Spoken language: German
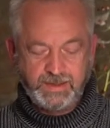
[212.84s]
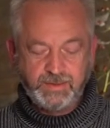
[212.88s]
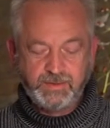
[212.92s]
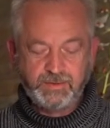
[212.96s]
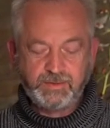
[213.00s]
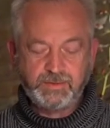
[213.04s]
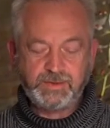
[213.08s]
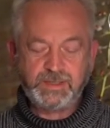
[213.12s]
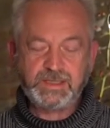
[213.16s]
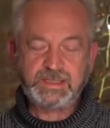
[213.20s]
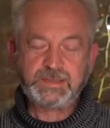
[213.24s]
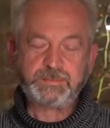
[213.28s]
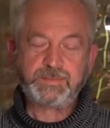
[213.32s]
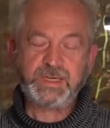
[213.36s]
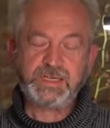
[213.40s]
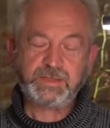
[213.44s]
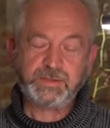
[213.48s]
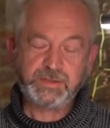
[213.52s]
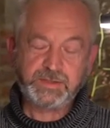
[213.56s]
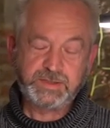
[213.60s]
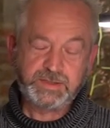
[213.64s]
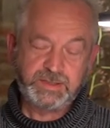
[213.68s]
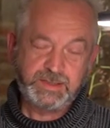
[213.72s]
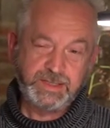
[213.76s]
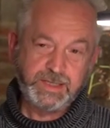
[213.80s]
Und das
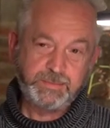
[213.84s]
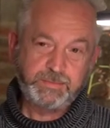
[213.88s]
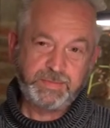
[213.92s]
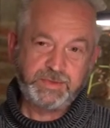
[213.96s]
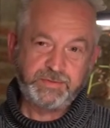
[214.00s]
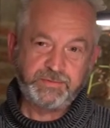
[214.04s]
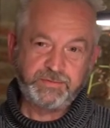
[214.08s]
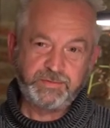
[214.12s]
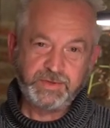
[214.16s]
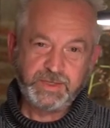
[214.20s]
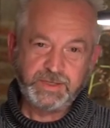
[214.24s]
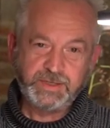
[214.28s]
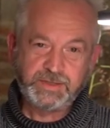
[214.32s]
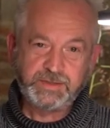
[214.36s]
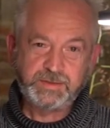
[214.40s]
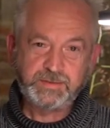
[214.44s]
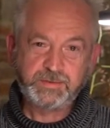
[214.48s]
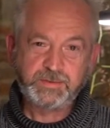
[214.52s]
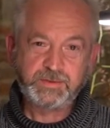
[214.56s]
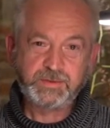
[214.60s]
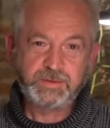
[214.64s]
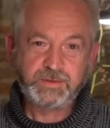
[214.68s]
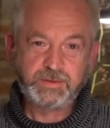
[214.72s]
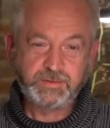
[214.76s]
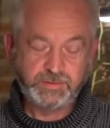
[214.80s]
Manuskript wird
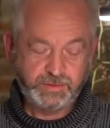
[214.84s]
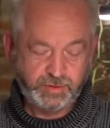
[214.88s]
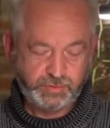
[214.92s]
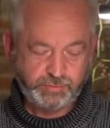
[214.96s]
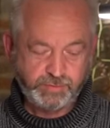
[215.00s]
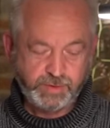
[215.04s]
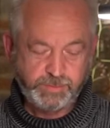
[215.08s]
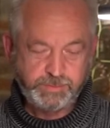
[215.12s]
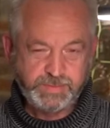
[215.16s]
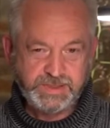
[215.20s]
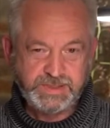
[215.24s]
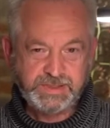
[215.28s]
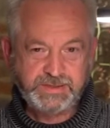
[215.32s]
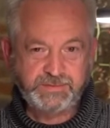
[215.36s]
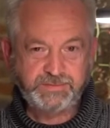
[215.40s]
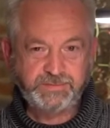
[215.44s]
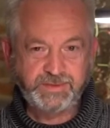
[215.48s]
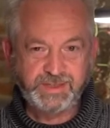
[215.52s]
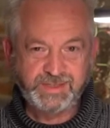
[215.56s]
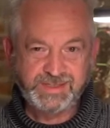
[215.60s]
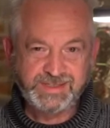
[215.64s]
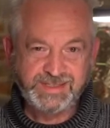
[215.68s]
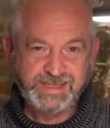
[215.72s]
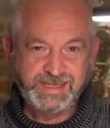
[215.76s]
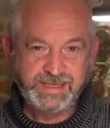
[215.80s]
schwupps
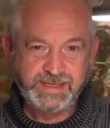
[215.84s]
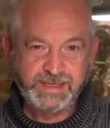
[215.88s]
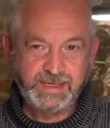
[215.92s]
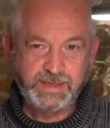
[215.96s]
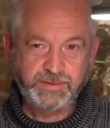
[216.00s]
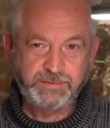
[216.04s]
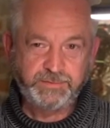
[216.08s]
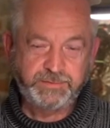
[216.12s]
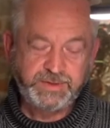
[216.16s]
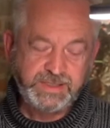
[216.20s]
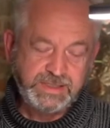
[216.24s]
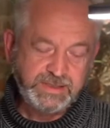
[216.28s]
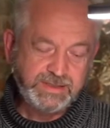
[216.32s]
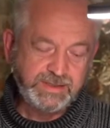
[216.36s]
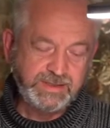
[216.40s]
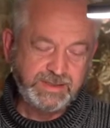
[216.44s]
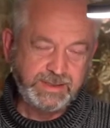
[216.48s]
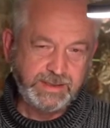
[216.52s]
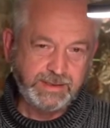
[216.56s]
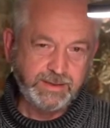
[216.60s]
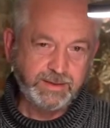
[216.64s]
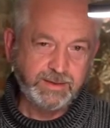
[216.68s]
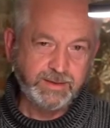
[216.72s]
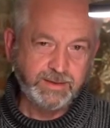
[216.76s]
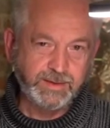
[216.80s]
von seiner fiesen
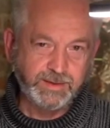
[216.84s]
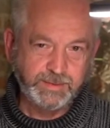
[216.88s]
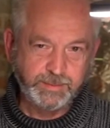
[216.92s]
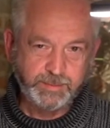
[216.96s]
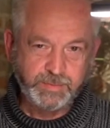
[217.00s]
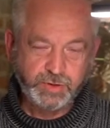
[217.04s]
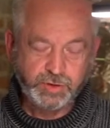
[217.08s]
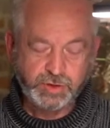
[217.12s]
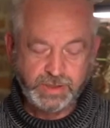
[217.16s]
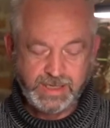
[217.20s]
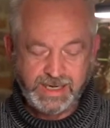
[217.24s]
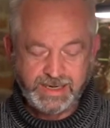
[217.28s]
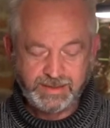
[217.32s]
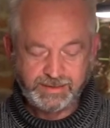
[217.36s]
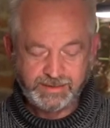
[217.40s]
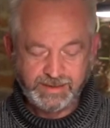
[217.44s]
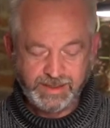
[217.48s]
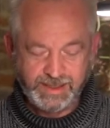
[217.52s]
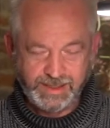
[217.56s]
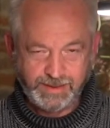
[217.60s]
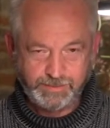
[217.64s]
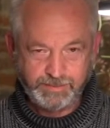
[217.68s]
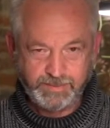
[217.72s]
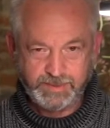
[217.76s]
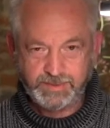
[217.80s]
Lehrerin
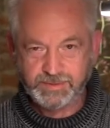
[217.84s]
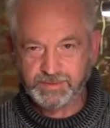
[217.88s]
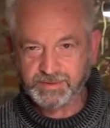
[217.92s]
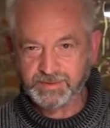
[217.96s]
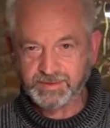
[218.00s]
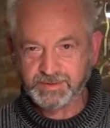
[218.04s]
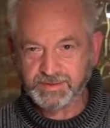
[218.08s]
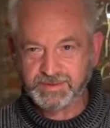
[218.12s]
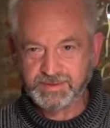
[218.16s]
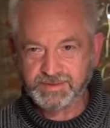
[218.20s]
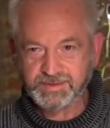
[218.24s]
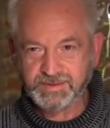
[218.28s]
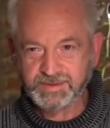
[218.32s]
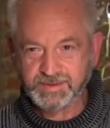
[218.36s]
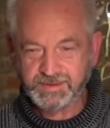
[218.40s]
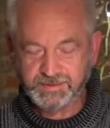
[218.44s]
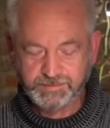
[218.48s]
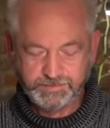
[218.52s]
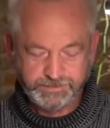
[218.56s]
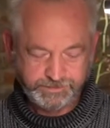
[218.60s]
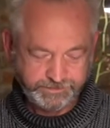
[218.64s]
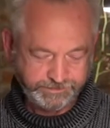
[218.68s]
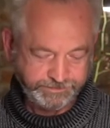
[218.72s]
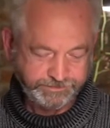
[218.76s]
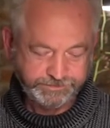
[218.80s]
beschlagnahmt und
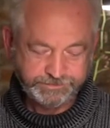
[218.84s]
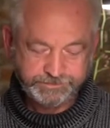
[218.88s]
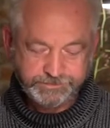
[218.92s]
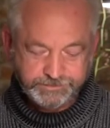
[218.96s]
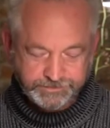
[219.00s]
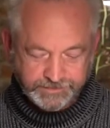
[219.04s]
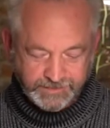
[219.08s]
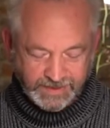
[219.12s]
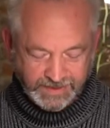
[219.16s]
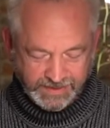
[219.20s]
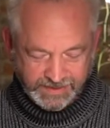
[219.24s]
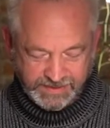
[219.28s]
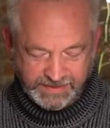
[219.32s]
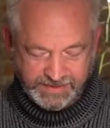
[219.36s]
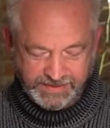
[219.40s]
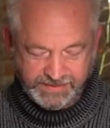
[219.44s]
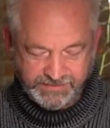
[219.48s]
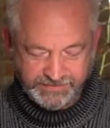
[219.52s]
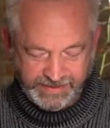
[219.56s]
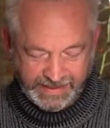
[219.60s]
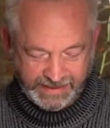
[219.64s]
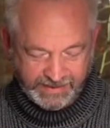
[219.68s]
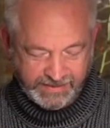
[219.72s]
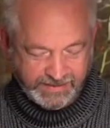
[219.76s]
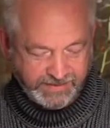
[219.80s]
ähm,
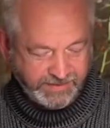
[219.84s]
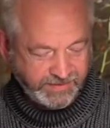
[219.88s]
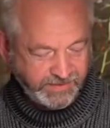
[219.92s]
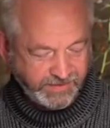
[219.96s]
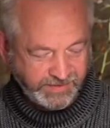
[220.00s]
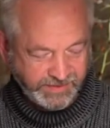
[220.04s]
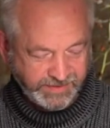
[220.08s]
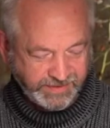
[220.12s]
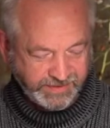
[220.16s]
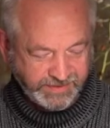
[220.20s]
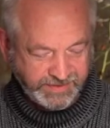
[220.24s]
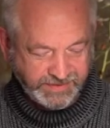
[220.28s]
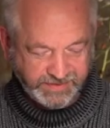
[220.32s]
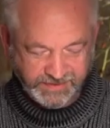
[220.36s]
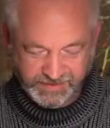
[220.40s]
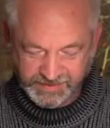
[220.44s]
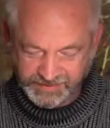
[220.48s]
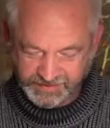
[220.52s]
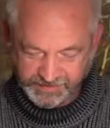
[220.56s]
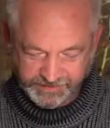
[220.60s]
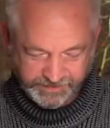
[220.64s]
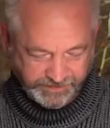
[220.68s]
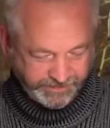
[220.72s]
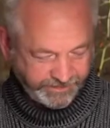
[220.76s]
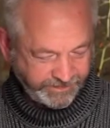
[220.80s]
ist weg. Und
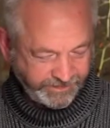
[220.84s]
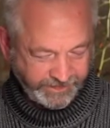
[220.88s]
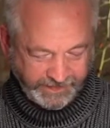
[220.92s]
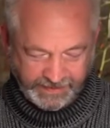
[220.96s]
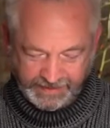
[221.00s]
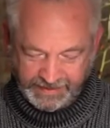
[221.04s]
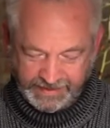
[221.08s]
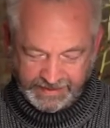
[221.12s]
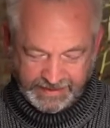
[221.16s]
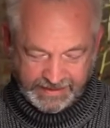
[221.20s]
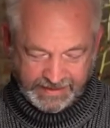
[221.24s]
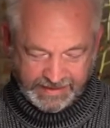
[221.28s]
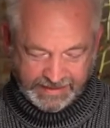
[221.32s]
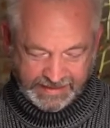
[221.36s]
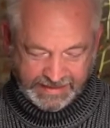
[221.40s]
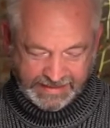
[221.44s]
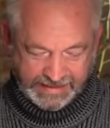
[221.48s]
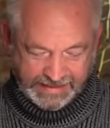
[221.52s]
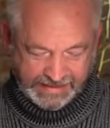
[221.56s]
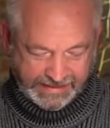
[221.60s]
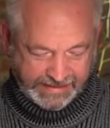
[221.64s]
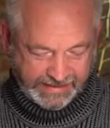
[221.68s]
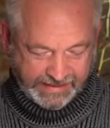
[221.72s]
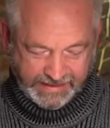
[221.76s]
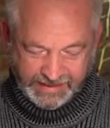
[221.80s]
ähm,
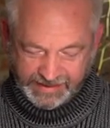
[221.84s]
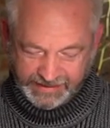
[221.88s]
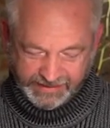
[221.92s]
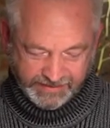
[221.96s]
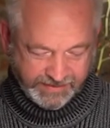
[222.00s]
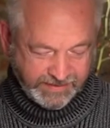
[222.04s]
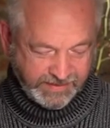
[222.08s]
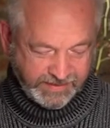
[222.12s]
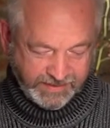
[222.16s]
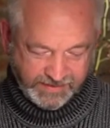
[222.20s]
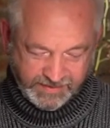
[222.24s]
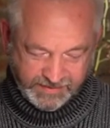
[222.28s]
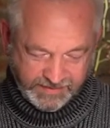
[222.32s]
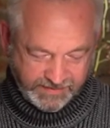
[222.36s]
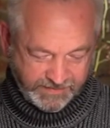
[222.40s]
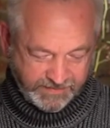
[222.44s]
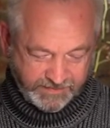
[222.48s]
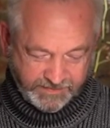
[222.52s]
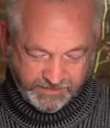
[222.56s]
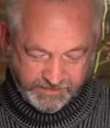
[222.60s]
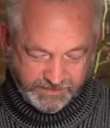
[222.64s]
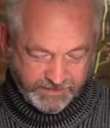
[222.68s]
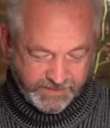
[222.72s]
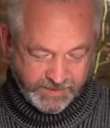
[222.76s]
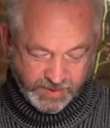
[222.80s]
dann
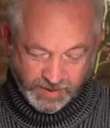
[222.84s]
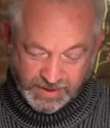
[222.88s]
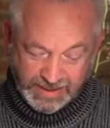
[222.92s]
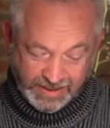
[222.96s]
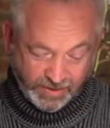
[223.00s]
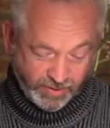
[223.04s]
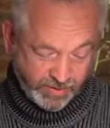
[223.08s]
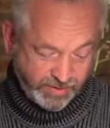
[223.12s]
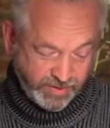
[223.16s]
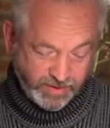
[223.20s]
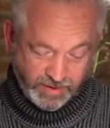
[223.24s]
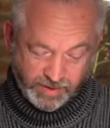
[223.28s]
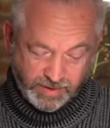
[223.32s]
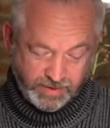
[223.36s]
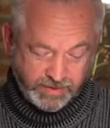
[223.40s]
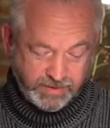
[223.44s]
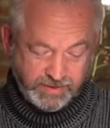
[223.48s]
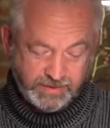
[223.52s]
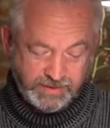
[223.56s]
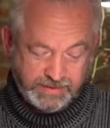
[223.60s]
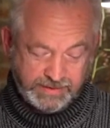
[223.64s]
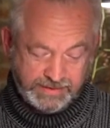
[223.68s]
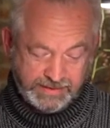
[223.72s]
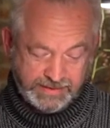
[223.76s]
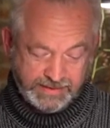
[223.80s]
soll auch noch
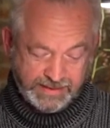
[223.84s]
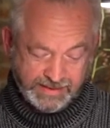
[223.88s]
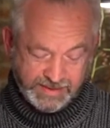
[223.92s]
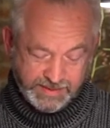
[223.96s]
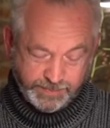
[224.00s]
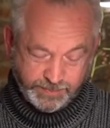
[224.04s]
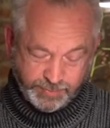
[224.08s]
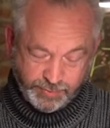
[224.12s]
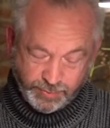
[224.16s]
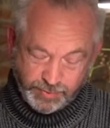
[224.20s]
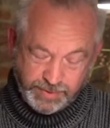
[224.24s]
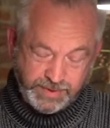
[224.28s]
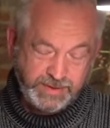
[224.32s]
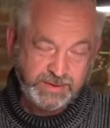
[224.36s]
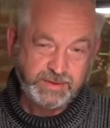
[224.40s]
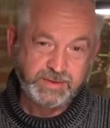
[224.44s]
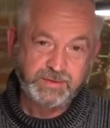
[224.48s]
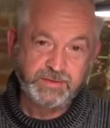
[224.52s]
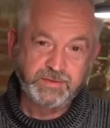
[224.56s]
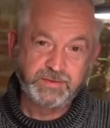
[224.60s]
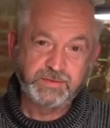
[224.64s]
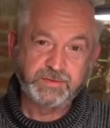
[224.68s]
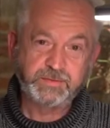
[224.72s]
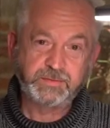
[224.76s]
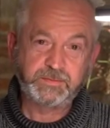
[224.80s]
das
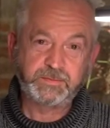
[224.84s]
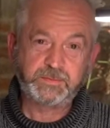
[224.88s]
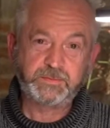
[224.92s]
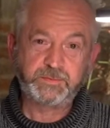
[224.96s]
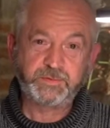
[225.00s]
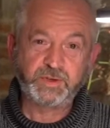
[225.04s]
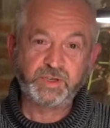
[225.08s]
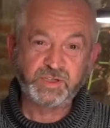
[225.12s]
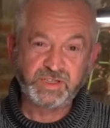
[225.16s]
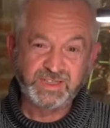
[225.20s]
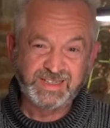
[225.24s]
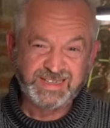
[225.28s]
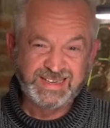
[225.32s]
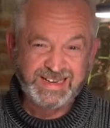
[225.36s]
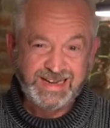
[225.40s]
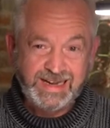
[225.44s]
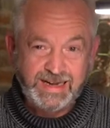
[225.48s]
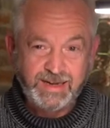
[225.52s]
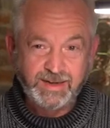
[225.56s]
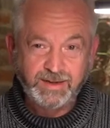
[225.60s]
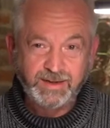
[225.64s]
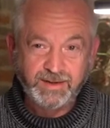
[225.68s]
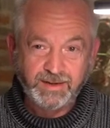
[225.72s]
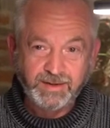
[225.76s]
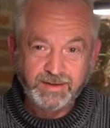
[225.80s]
Bütchen von
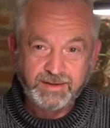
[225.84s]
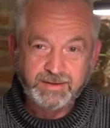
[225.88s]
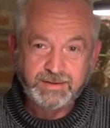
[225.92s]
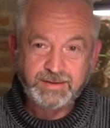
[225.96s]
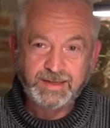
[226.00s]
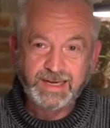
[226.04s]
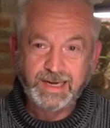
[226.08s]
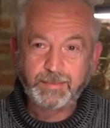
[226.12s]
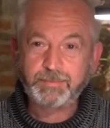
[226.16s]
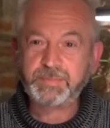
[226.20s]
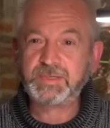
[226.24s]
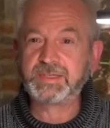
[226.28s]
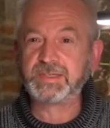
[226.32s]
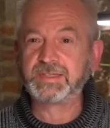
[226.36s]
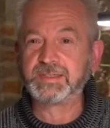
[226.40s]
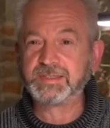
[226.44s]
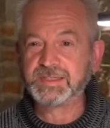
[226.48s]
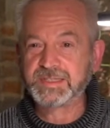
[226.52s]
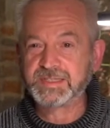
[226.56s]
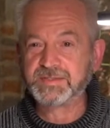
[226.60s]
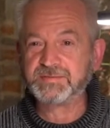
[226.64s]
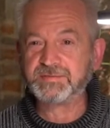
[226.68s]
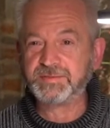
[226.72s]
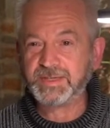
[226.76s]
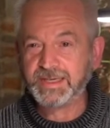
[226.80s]
Karl
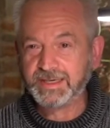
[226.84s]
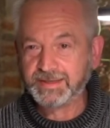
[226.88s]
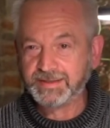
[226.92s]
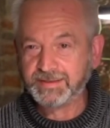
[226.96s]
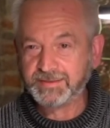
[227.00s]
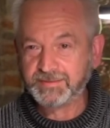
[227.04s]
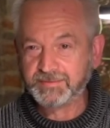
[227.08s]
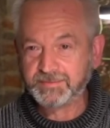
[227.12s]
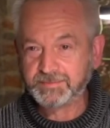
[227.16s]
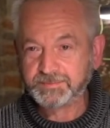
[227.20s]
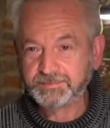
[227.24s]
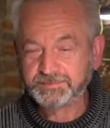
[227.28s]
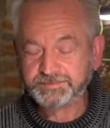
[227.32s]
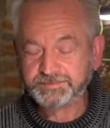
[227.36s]
abgerissen werden.